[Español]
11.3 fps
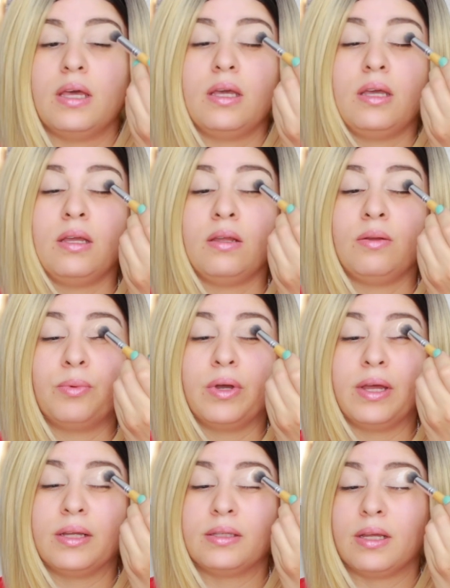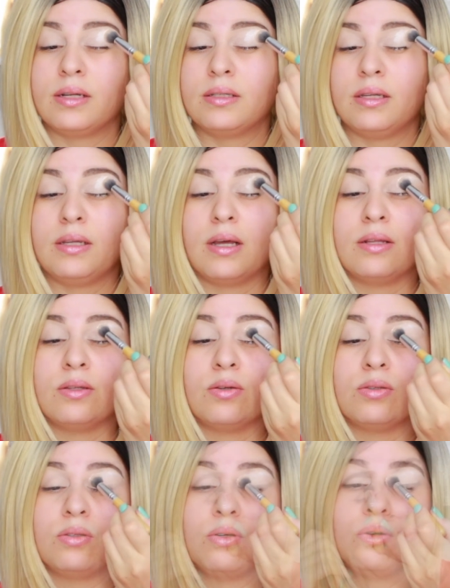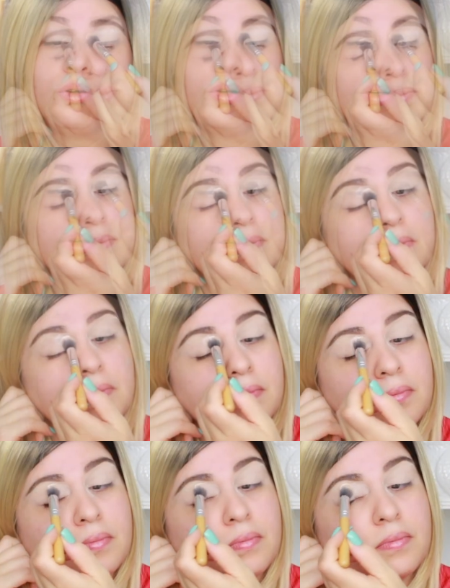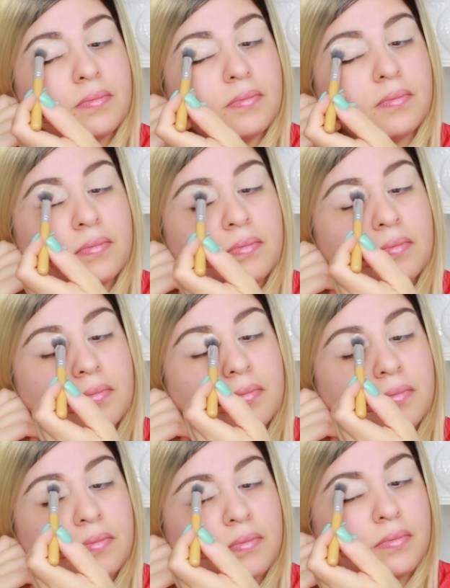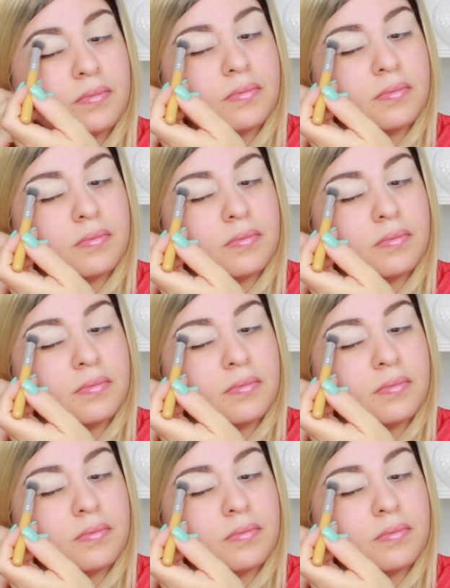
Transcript: Y voy a estar sellando todo el corrector que me puse